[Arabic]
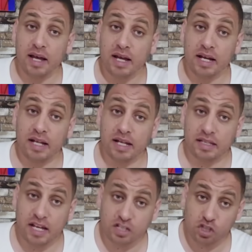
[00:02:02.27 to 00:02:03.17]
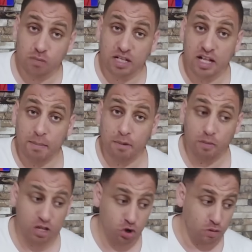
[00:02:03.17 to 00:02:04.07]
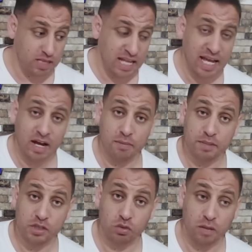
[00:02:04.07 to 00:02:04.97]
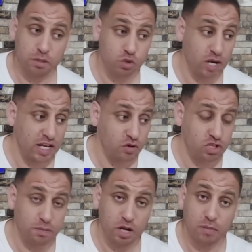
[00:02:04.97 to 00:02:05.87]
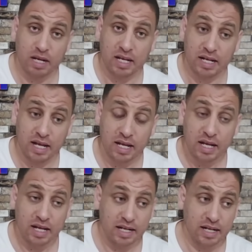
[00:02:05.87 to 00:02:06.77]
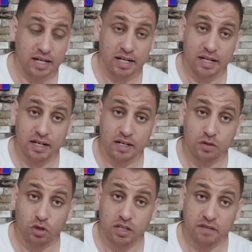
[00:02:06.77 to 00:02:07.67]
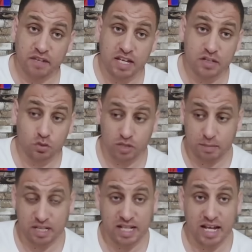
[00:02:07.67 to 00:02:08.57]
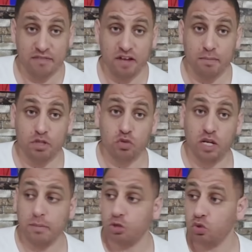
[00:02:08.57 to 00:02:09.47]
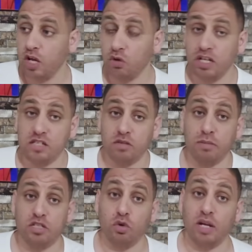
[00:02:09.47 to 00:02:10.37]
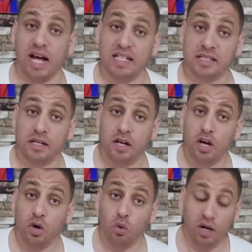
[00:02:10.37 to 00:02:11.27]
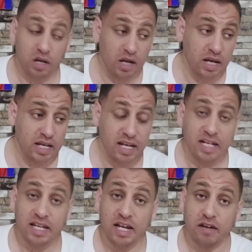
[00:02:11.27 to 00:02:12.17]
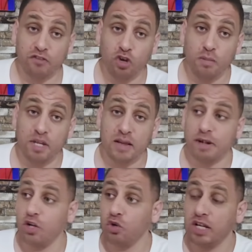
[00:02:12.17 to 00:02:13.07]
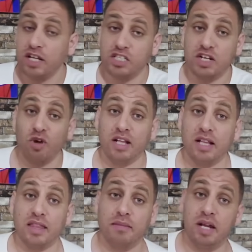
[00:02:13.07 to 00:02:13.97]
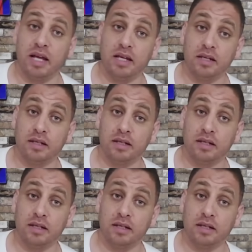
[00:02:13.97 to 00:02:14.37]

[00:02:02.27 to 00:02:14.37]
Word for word: آه، تهزهم تلمهم هذوك وتنحاهم بسو... بشويه وتجيب لهم هكا ال... ال... ال... التورنيفيز وتبدا تنحي فيهم بشويه بشويه وتهزهم من سوق العصر والله اللي كلفتهم 100 مليون لا يساويها 3 ملايين